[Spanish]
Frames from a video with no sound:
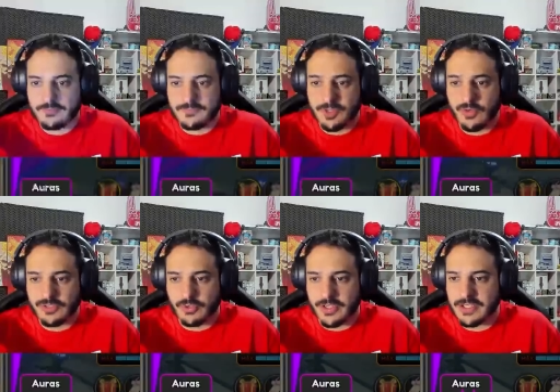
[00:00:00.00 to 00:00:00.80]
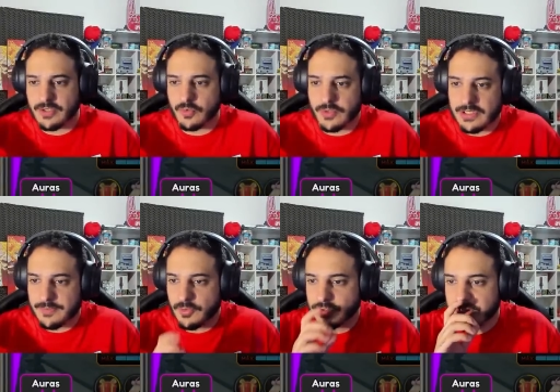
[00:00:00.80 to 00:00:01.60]
Está buena tu skin,
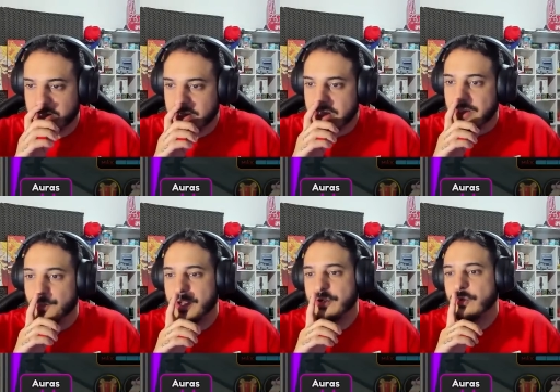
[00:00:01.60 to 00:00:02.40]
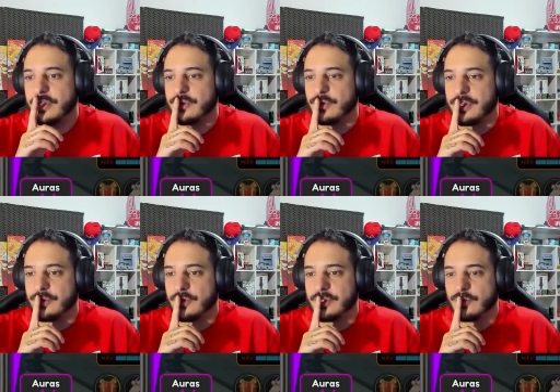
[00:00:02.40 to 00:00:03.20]
Wickles, me gusta, ¿eh? Bueno, bueno,
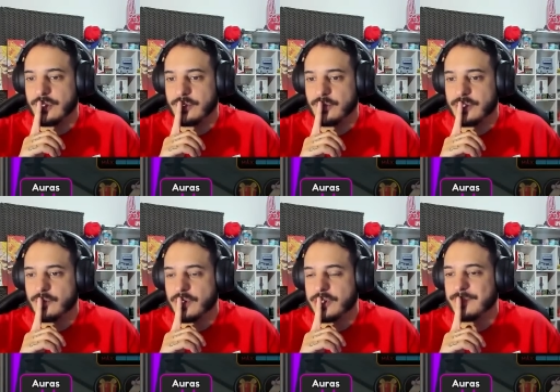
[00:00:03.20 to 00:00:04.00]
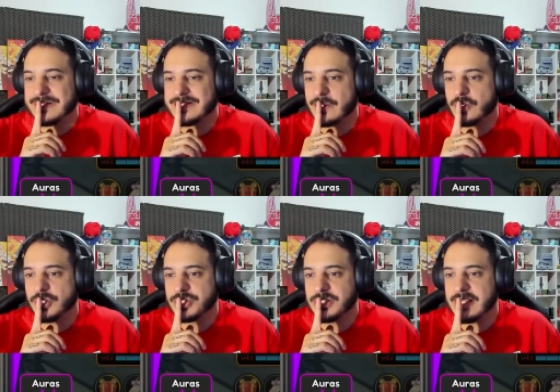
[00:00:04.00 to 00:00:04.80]
bueno, bueno, bueno, bueno, bueno. Pasaron
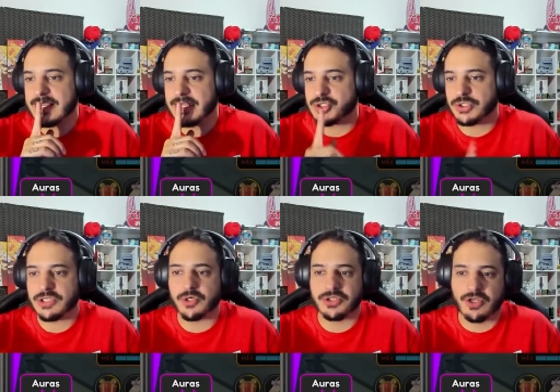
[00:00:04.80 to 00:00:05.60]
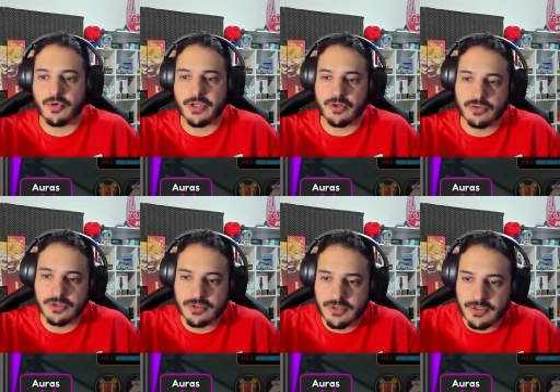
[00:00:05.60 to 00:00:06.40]
cositas acá. Yo este no lo tengo, viejo.
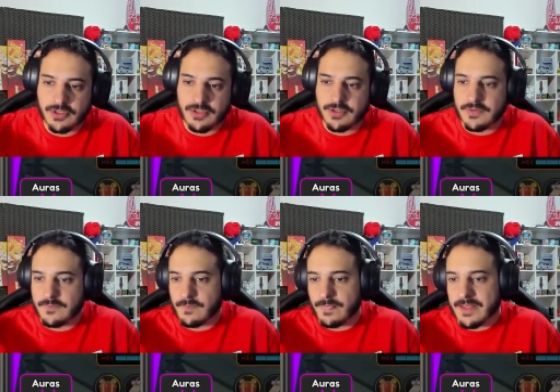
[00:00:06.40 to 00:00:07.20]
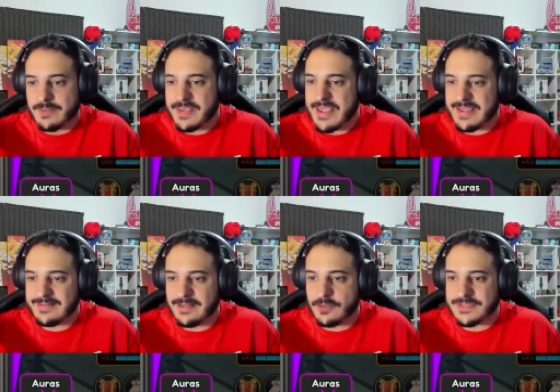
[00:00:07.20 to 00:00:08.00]
A mí
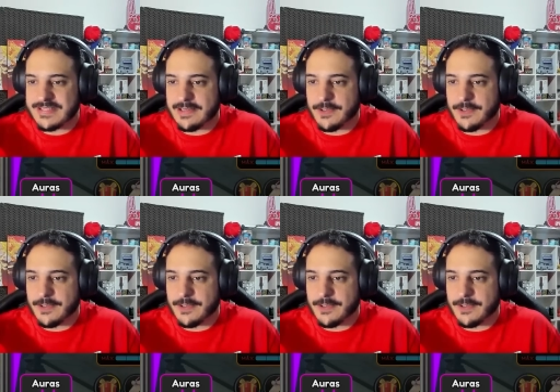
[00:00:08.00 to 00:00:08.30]
este no me, salió.